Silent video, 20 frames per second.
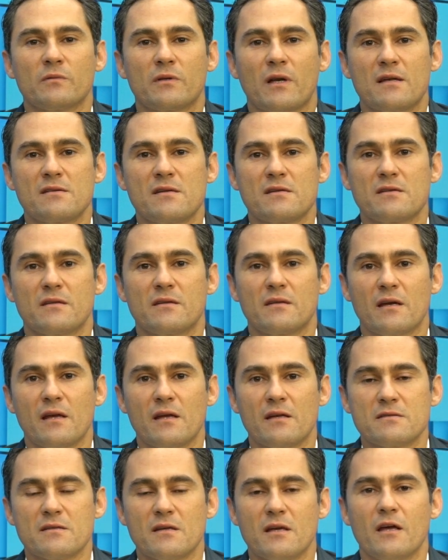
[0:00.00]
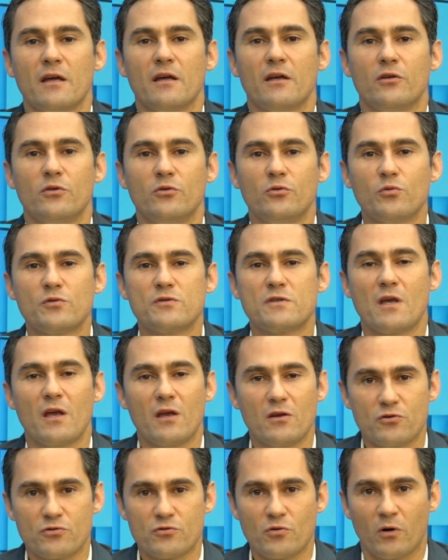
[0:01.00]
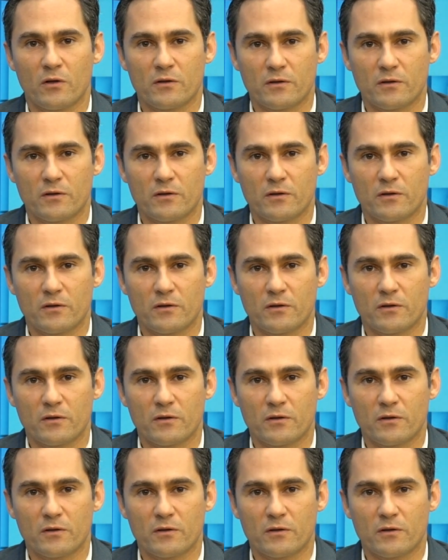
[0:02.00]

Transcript: 313 do CNJ.